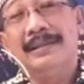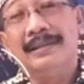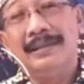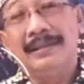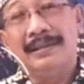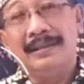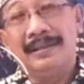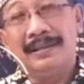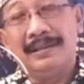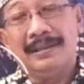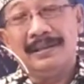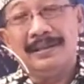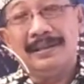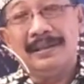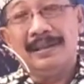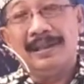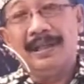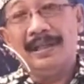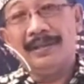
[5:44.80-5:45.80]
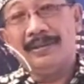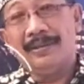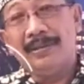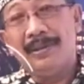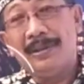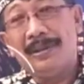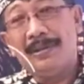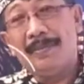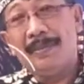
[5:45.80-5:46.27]
eh,
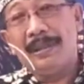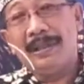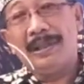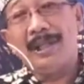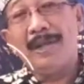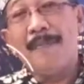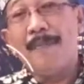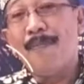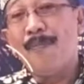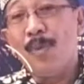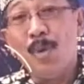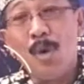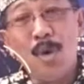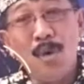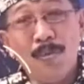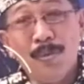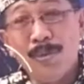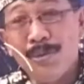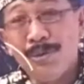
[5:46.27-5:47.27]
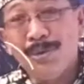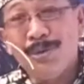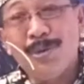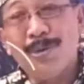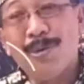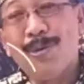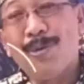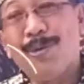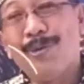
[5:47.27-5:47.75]
langsung ke tempat Kembul
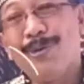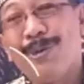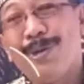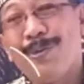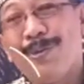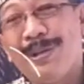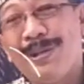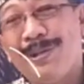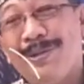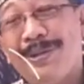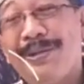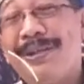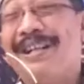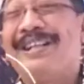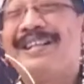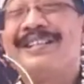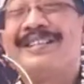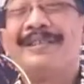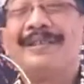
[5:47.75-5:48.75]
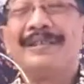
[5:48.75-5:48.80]
Bujono Undrowino eh,